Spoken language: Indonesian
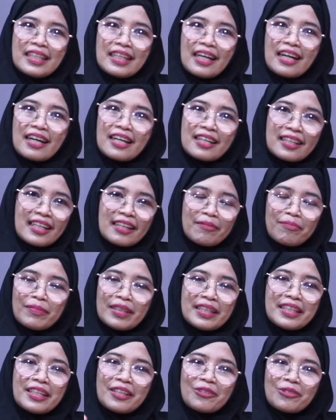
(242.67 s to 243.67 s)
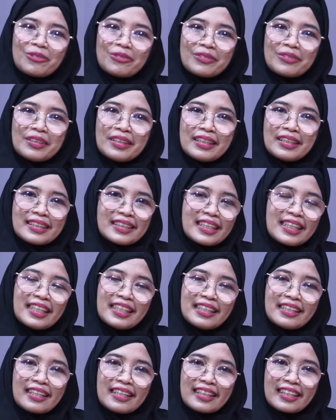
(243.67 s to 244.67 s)
ahlak beliau
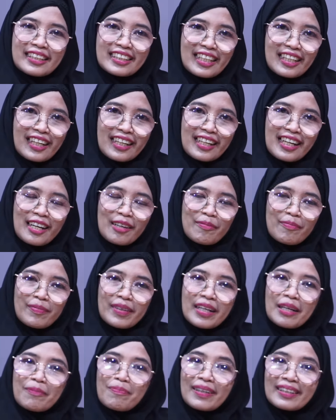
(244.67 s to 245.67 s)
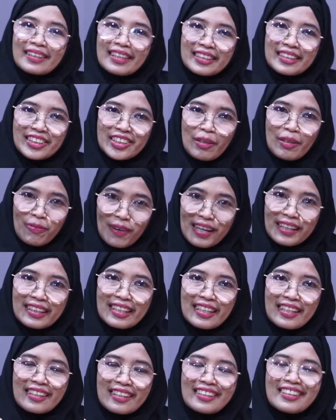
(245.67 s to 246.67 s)
sehingga kita kelak mendapatkan
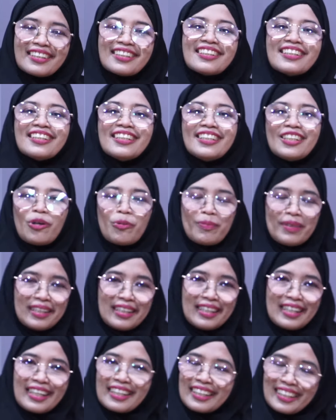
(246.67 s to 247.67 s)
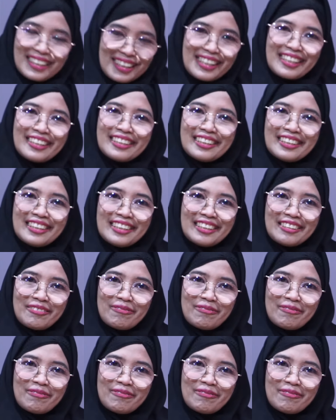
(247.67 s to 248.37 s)
syafaatnya di yaumil akhir nanti.